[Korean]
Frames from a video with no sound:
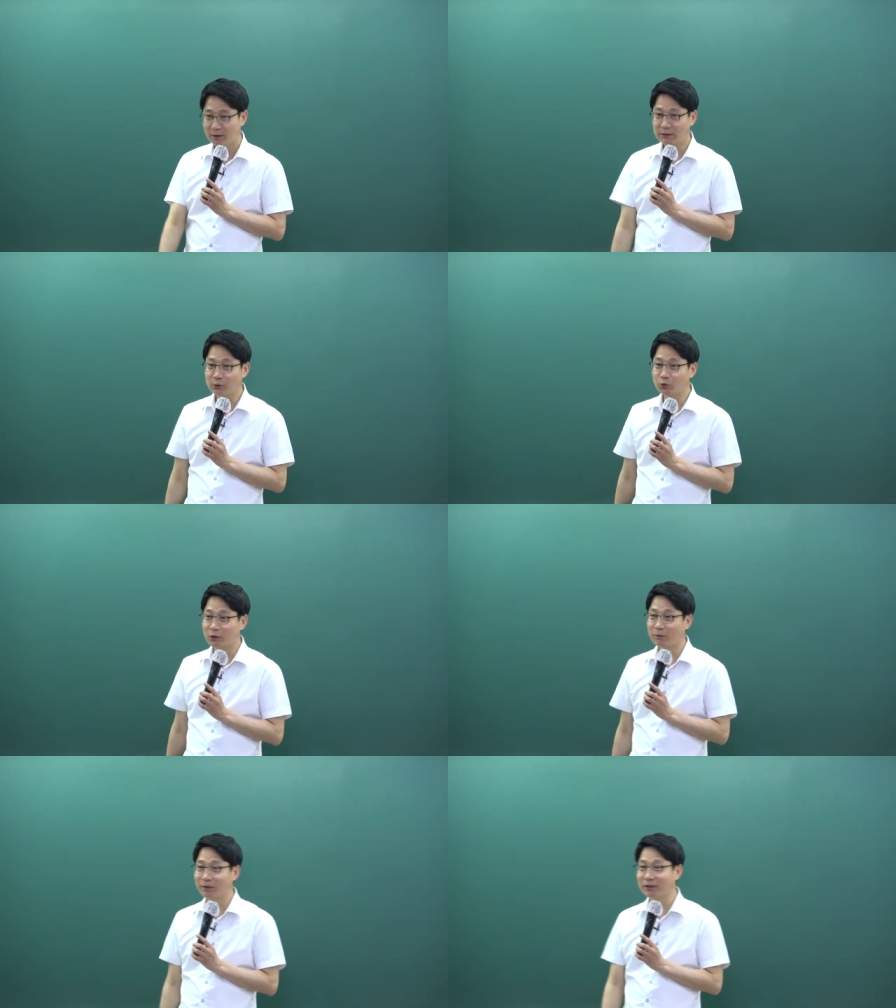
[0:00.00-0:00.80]
사속
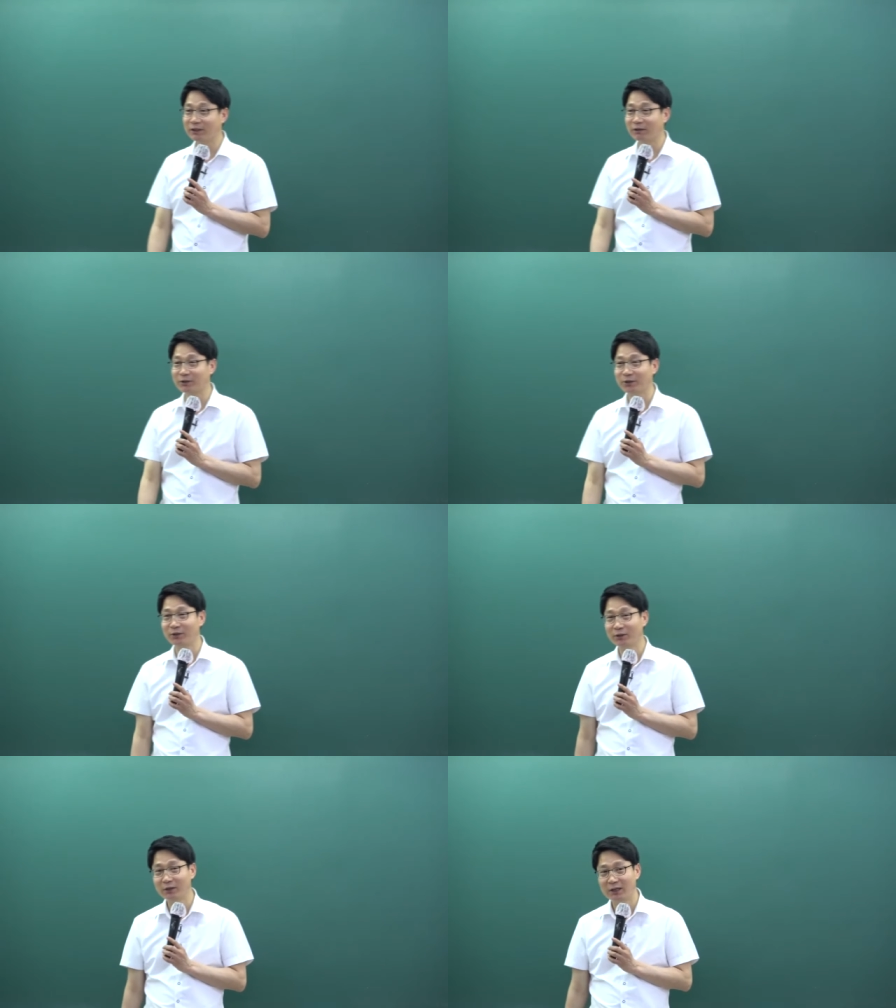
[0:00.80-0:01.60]
들어가면 안 된다 고
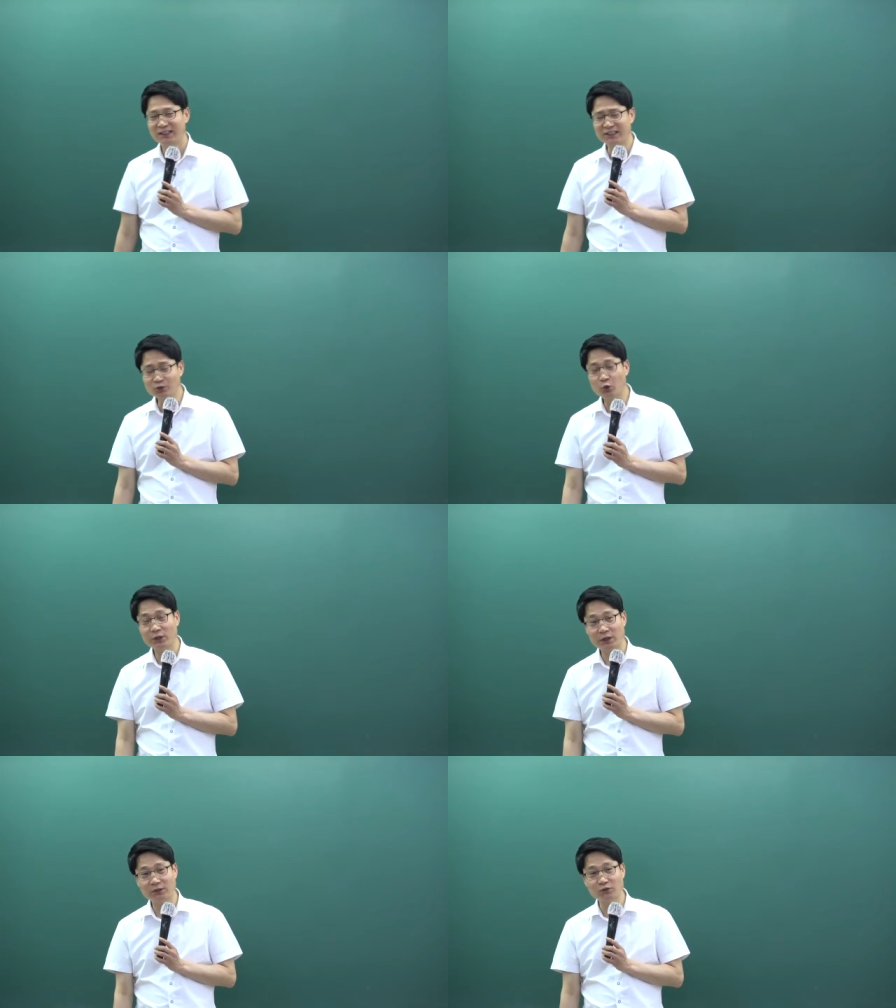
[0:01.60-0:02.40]
그랬어요. 등록에
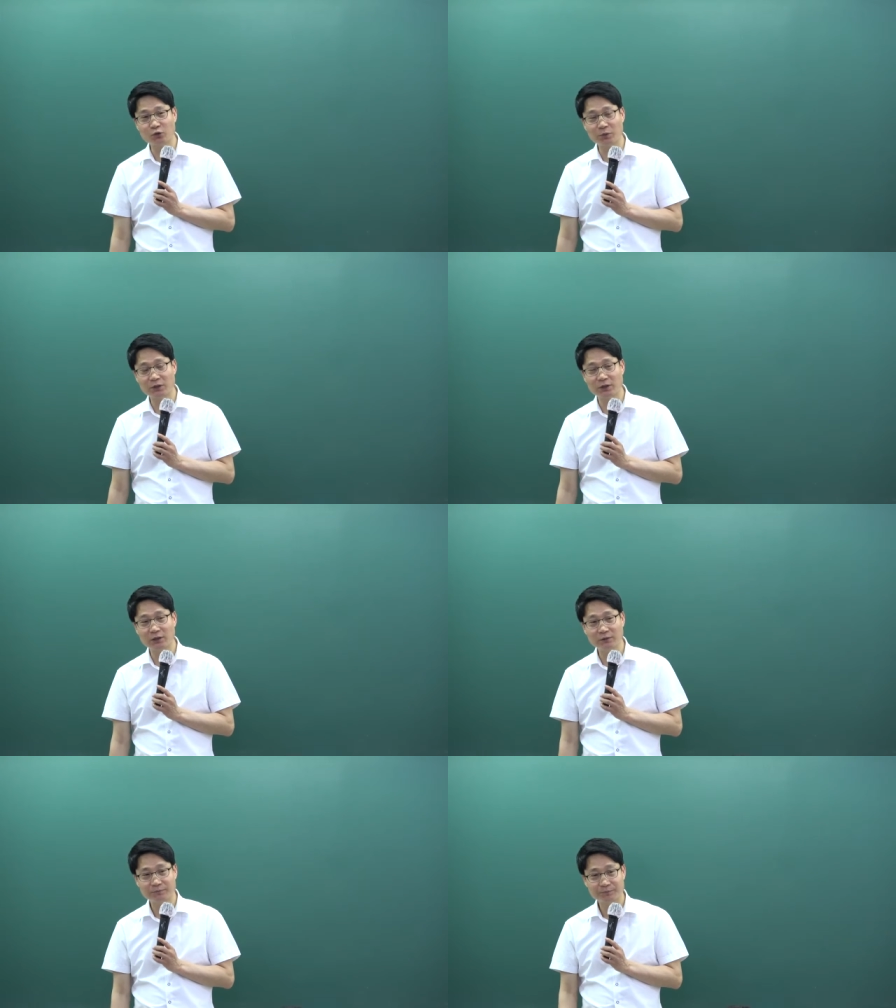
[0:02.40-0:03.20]
대한 등록
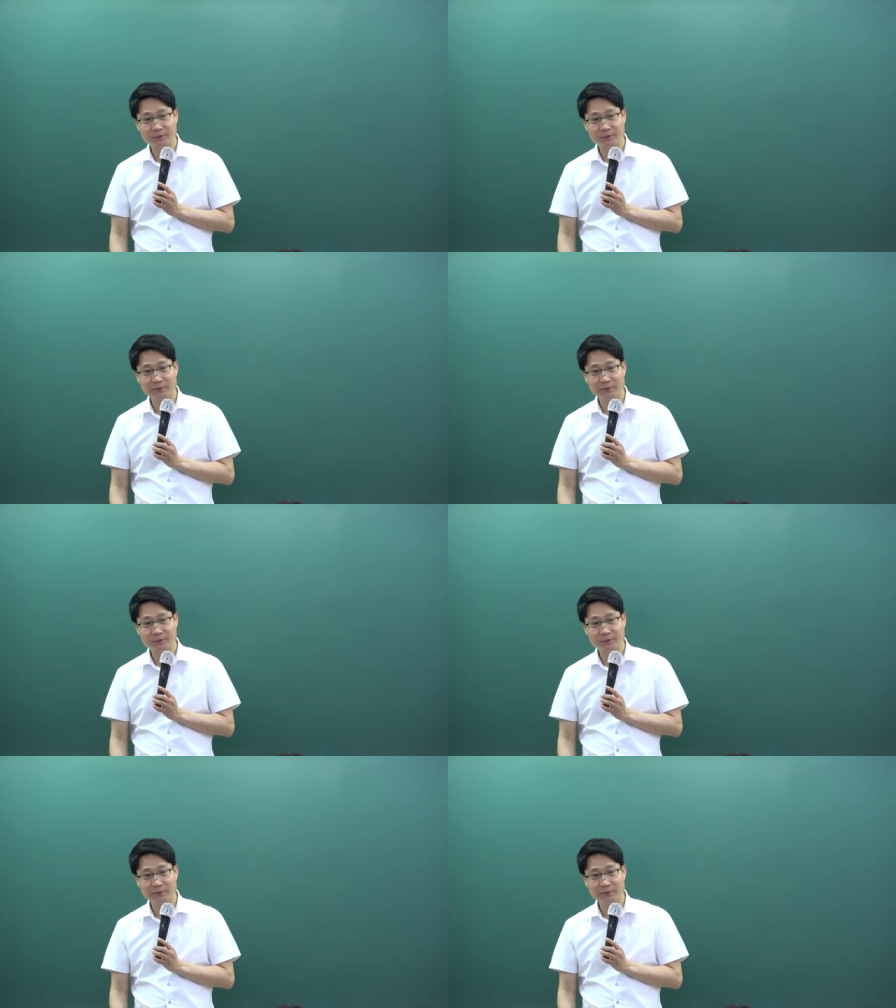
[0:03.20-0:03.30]
면에서는